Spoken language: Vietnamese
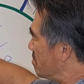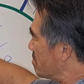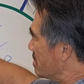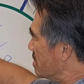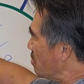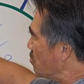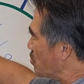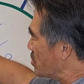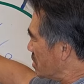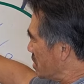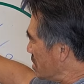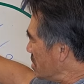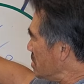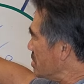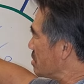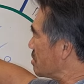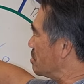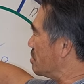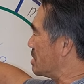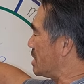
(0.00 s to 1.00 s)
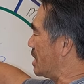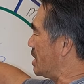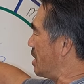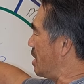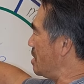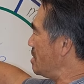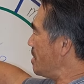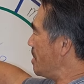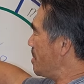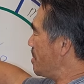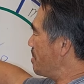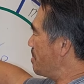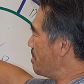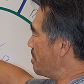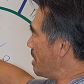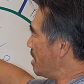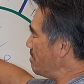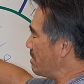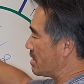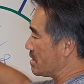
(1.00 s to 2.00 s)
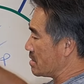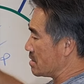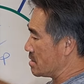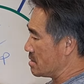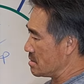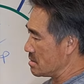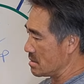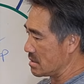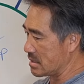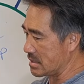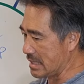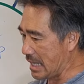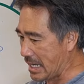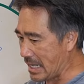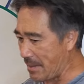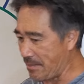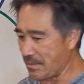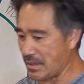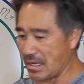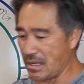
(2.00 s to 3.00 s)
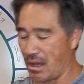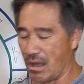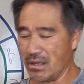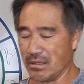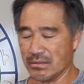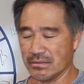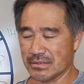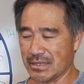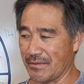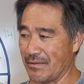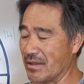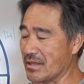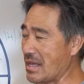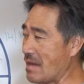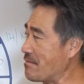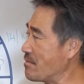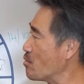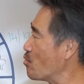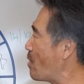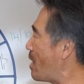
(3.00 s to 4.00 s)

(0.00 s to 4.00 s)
trong một chiến trường gì đó để mình xây đắp cái đó thì tại sao vừa